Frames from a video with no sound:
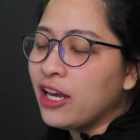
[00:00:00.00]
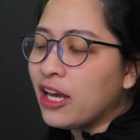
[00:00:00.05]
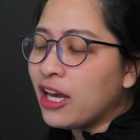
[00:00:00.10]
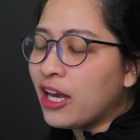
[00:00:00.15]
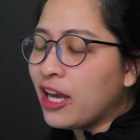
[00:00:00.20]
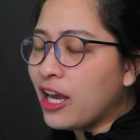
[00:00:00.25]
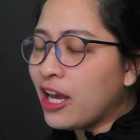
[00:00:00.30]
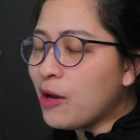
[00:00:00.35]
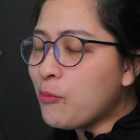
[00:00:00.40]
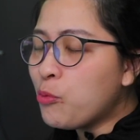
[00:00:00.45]

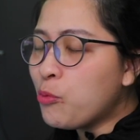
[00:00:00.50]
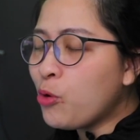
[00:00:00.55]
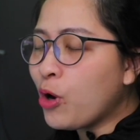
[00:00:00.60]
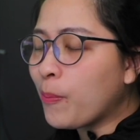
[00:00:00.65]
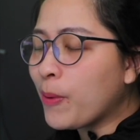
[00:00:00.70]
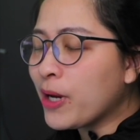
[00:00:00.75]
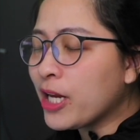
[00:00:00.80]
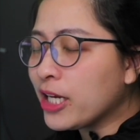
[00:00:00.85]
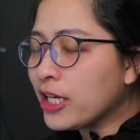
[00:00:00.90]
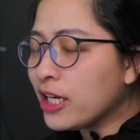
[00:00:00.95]
เอ๊ะ บวก
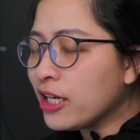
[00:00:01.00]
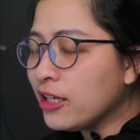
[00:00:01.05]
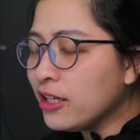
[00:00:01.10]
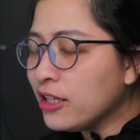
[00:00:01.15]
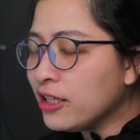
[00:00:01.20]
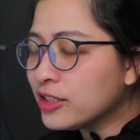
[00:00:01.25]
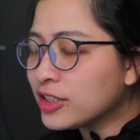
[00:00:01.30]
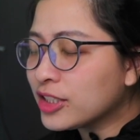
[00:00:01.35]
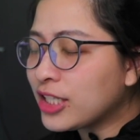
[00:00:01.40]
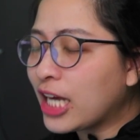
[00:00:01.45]
ไปอีกนิด
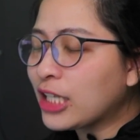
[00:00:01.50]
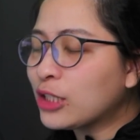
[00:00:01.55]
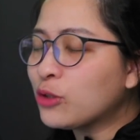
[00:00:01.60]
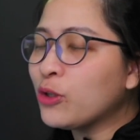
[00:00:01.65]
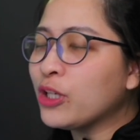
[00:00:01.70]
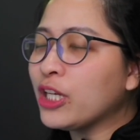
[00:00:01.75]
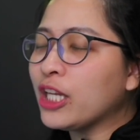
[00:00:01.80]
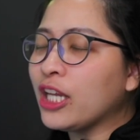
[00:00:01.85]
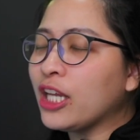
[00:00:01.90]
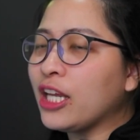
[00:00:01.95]
นึงจะได้ตั
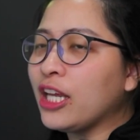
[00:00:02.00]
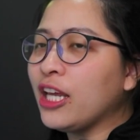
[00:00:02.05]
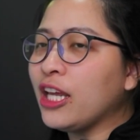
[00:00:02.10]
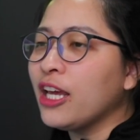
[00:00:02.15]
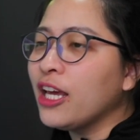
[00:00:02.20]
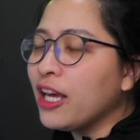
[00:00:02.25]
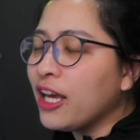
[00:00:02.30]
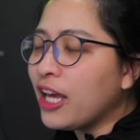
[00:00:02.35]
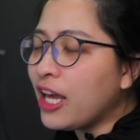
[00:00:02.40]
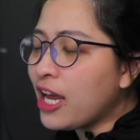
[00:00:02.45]
วนี้
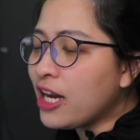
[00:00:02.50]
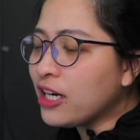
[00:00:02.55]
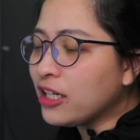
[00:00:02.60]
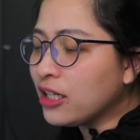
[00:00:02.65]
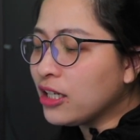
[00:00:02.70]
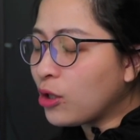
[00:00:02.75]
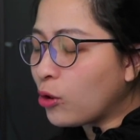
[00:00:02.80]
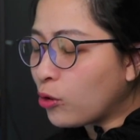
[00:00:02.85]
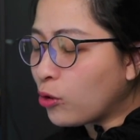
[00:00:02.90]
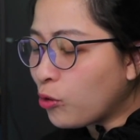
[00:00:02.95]
เอ๊ะ หรื
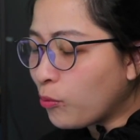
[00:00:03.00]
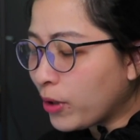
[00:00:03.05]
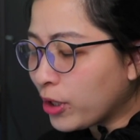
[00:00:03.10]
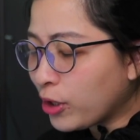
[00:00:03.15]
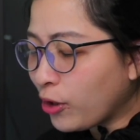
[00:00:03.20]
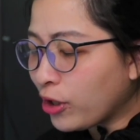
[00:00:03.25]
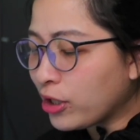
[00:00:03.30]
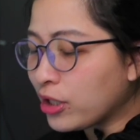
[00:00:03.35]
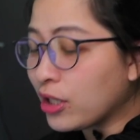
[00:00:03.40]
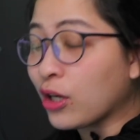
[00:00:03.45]
อลดลงมา
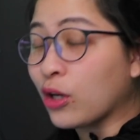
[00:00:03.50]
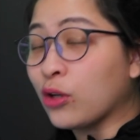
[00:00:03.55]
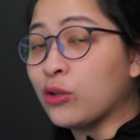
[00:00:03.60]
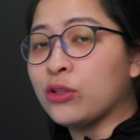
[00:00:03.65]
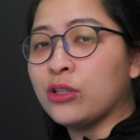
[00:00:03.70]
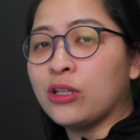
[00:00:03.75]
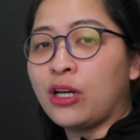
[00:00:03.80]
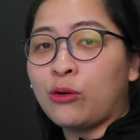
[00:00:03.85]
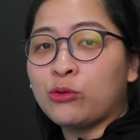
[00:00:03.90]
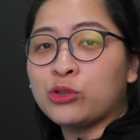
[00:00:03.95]
หน่อย
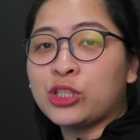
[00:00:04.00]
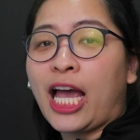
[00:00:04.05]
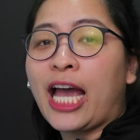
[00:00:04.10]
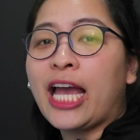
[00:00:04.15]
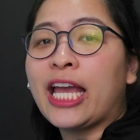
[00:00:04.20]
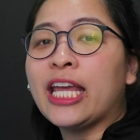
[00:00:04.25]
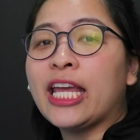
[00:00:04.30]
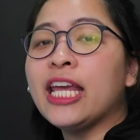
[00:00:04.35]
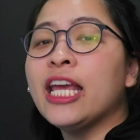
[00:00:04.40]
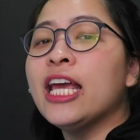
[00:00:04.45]
เราใช้
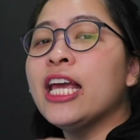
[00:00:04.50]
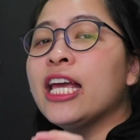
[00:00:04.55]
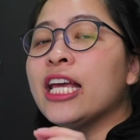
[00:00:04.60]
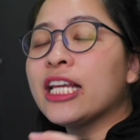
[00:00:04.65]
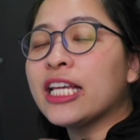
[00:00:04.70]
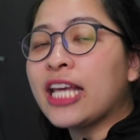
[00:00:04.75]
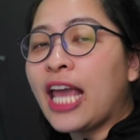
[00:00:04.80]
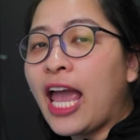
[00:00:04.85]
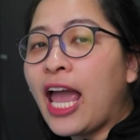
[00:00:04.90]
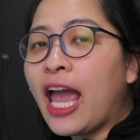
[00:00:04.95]

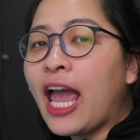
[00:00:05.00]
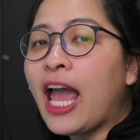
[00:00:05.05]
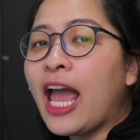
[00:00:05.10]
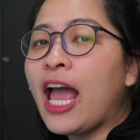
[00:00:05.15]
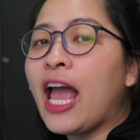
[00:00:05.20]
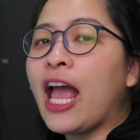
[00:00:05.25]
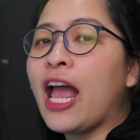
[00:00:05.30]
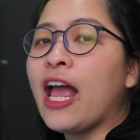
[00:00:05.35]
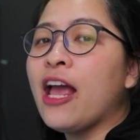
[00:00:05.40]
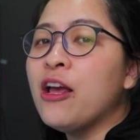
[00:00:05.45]
แค่
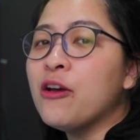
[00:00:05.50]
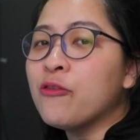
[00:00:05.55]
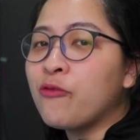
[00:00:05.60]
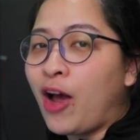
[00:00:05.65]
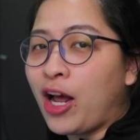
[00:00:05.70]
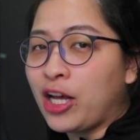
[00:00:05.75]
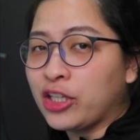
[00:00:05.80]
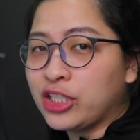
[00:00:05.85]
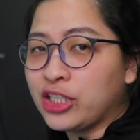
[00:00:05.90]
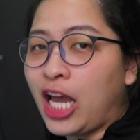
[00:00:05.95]

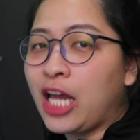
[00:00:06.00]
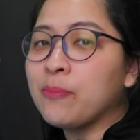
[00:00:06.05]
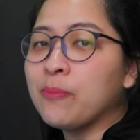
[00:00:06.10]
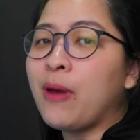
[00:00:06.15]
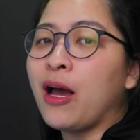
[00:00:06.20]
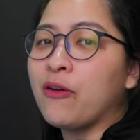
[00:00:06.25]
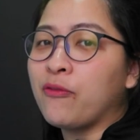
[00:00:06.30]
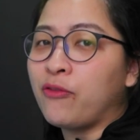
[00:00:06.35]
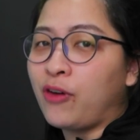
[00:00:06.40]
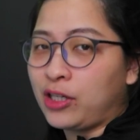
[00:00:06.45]
ฟังก์ชัน
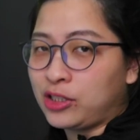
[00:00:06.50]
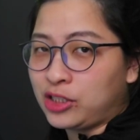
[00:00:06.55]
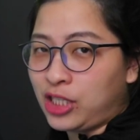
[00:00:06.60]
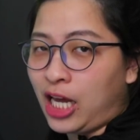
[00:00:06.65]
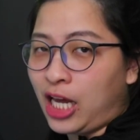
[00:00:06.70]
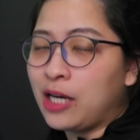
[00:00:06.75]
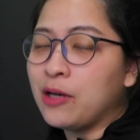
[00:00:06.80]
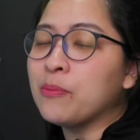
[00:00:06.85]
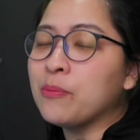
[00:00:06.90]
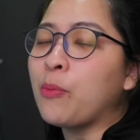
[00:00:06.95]
บางฟังก์
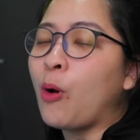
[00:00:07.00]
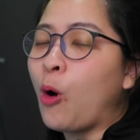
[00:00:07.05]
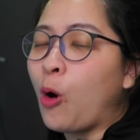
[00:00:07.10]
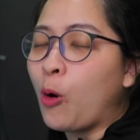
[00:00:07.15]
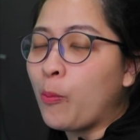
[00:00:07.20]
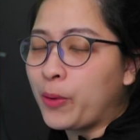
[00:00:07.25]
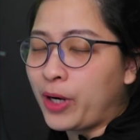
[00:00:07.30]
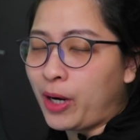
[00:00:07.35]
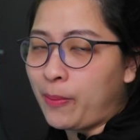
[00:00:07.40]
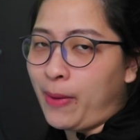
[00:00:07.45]
ชันพอ
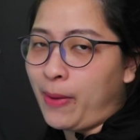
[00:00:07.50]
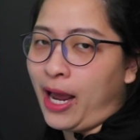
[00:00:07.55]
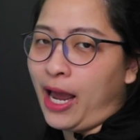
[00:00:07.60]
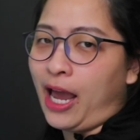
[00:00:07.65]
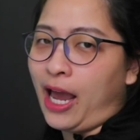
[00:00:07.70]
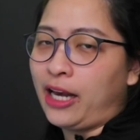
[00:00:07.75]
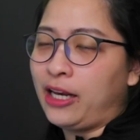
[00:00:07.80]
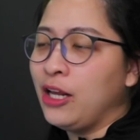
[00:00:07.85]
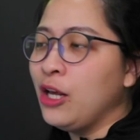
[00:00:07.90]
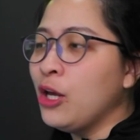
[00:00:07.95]
ประมา
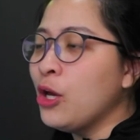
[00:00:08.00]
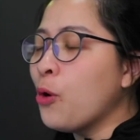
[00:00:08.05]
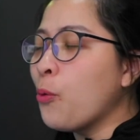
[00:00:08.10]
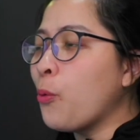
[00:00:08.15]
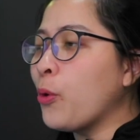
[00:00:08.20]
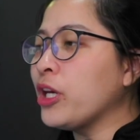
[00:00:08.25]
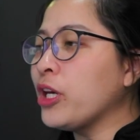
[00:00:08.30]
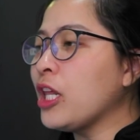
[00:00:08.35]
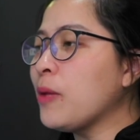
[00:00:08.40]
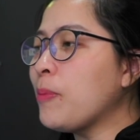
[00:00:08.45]
ณ
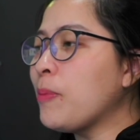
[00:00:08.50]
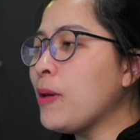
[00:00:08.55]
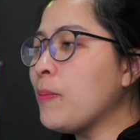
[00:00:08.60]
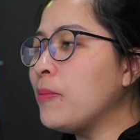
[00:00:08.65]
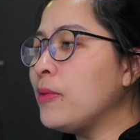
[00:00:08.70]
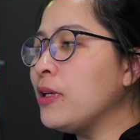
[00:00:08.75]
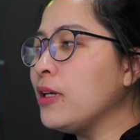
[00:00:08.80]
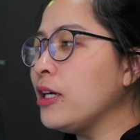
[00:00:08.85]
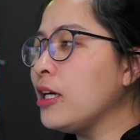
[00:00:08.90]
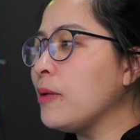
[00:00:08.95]
วันนี้พิม
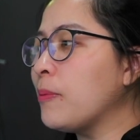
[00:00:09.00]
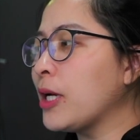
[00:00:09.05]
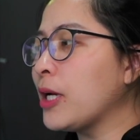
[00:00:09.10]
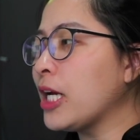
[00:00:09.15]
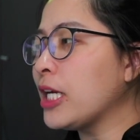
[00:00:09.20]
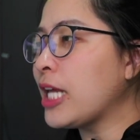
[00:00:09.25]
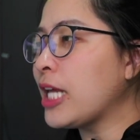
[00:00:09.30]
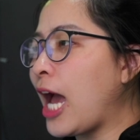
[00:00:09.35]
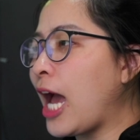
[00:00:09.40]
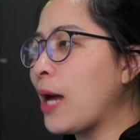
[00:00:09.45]
พ์เลยพ
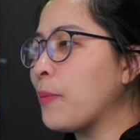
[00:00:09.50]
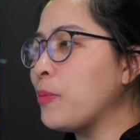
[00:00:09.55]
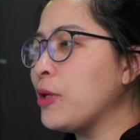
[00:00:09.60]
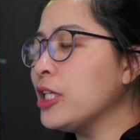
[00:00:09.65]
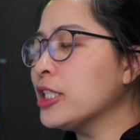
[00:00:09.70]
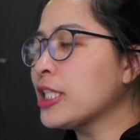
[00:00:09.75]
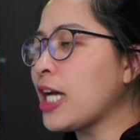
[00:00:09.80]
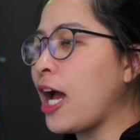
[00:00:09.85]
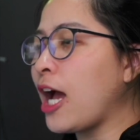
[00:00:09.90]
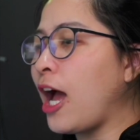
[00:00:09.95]
ยาม
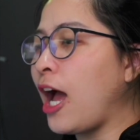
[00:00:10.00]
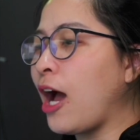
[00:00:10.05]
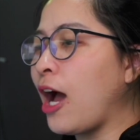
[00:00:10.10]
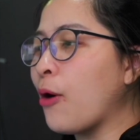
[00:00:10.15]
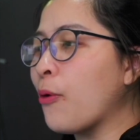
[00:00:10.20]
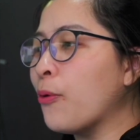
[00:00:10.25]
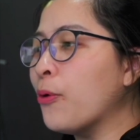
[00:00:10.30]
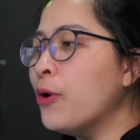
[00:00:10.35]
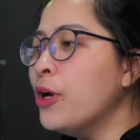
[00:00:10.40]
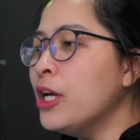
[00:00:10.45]
ที่จะเอา
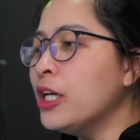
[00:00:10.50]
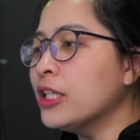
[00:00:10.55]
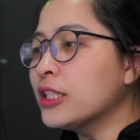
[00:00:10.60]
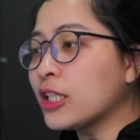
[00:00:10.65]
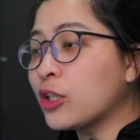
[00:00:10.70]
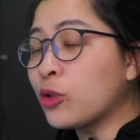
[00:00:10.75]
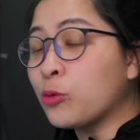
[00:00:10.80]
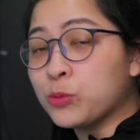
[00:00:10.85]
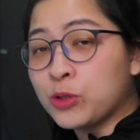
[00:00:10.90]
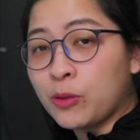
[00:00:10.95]
ส
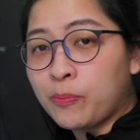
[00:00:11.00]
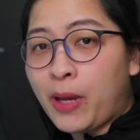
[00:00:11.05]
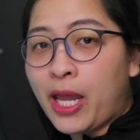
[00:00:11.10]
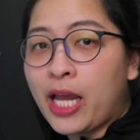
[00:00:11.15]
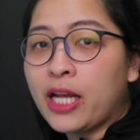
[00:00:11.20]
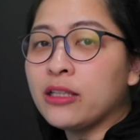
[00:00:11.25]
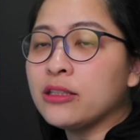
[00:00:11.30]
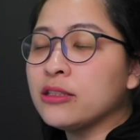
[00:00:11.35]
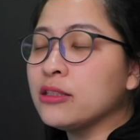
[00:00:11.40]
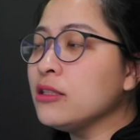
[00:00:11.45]
รุปสเป
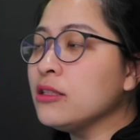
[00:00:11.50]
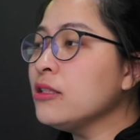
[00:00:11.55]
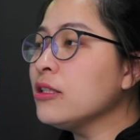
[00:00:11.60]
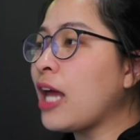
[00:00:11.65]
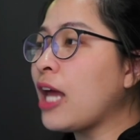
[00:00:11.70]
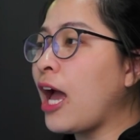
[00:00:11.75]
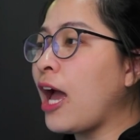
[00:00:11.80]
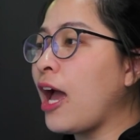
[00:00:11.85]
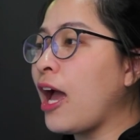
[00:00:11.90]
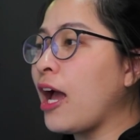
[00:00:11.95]
ค ซึ่ง
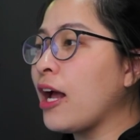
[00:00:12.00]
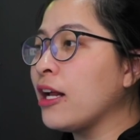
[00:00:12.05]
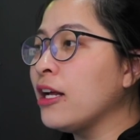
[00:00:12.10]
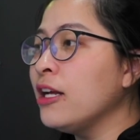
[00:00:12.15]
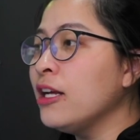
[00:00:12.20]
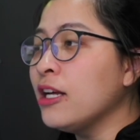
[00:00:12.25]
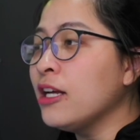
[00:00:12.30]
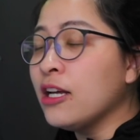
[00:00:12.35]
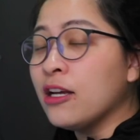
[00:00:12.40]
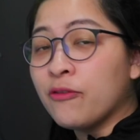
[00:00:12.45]
ทาง
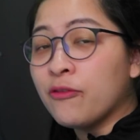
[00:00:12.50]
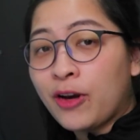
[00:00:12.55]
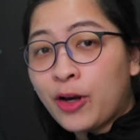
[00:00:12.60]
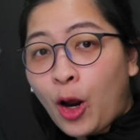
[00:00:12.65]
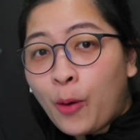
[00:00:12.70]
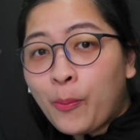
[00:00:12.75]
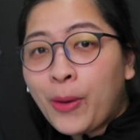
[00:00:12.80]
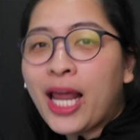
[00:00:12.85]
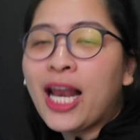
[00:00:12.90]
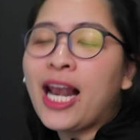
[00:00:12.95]

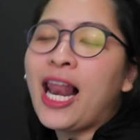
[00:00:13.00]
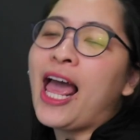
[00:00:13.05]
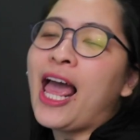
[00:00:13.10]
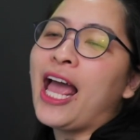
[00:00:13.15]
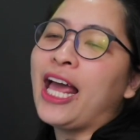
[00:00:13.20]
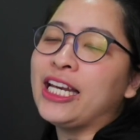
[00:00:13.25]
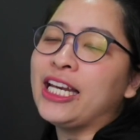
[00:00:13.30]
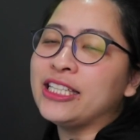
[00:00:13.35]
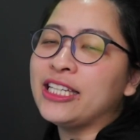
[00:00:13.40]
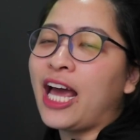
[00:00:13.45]
Phantom
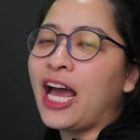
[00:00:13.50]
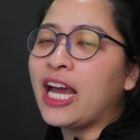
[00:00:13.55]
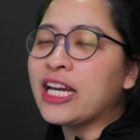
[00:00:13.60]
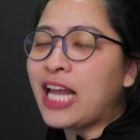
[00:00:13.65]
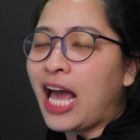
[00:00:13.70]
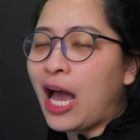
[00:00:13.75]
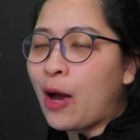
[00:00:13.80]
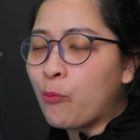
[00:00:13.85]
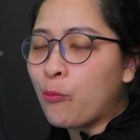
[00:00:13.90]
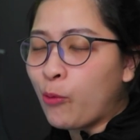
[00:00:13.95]
Thailand ได้
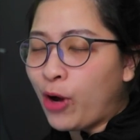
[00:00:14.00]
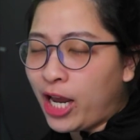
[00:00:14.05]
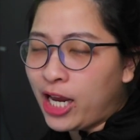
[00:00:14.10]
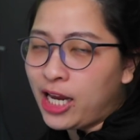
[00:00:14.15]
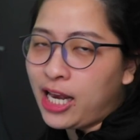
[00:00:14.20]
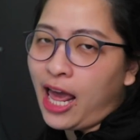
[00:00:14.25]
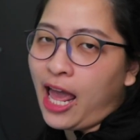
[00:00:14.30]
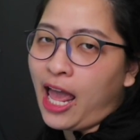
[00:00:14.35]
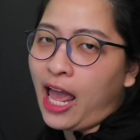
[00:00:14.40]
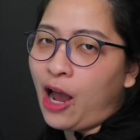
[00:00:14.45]
ทำไว้ให้
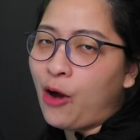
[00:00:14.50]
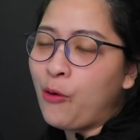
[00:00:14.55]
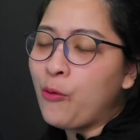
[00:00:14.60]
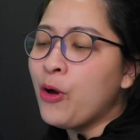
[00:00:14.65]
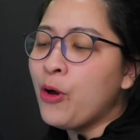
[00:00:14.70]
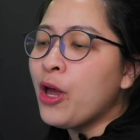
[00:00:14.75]
แล้ว